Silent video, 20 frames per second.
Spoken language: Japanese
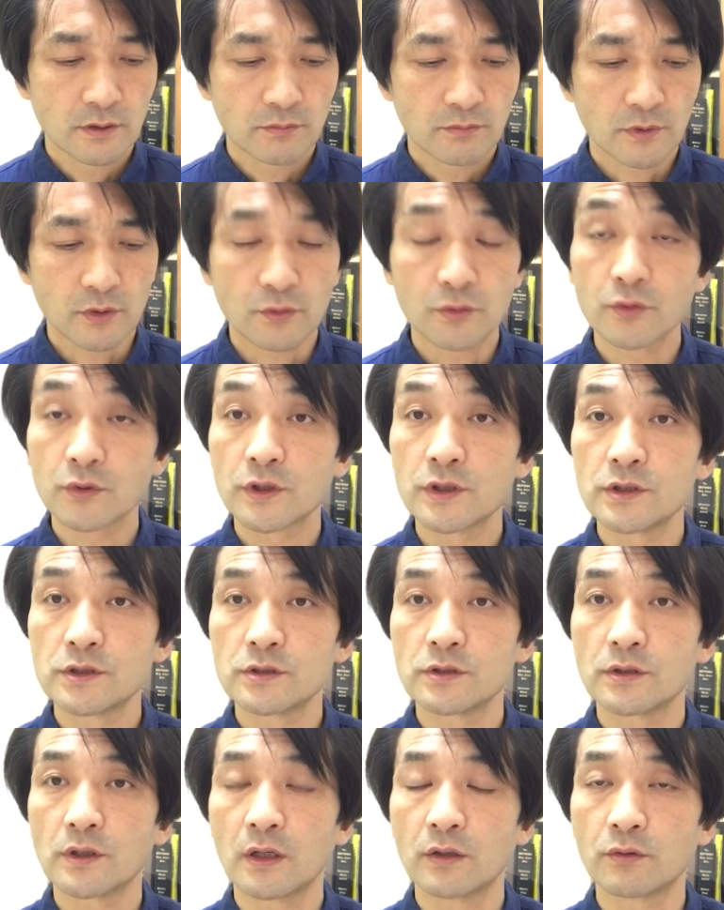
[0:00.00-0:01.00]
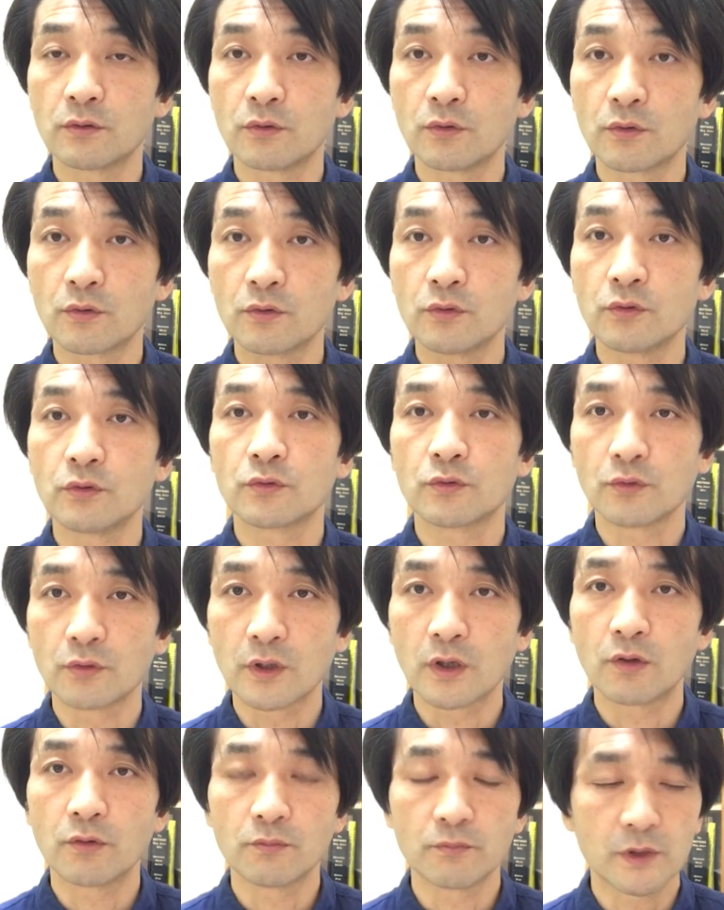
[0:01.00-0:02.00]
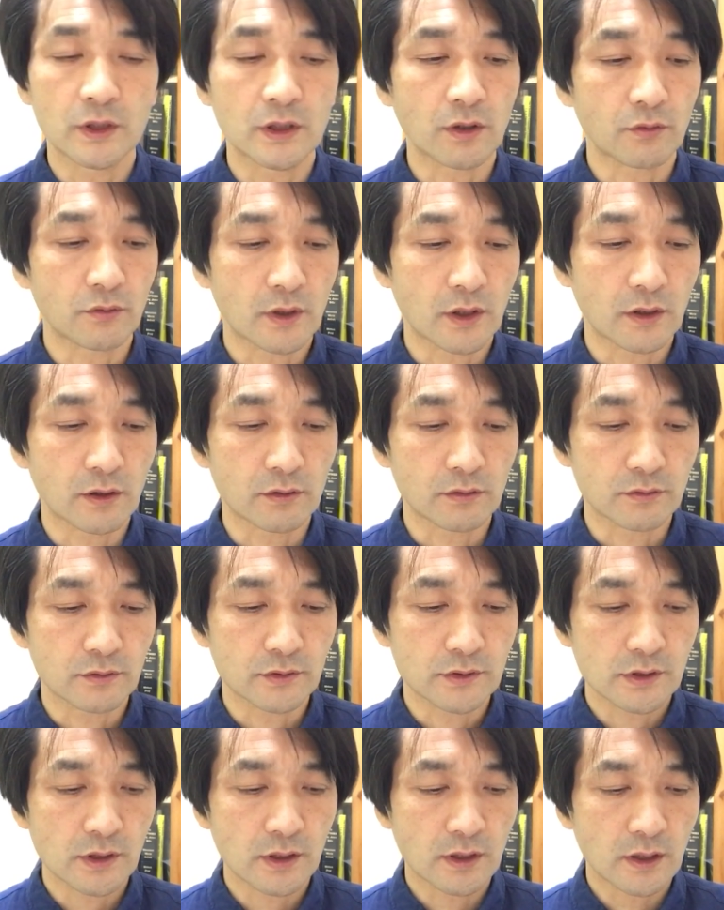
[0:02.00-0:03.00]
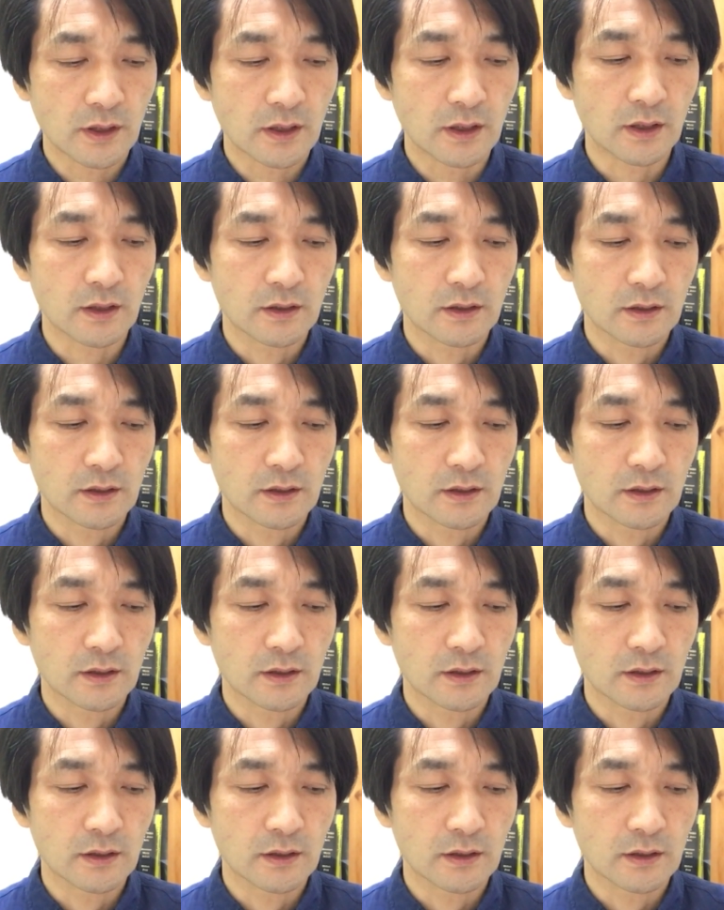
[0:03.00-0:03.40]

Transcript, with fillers: この動画を見ておられるとしたら、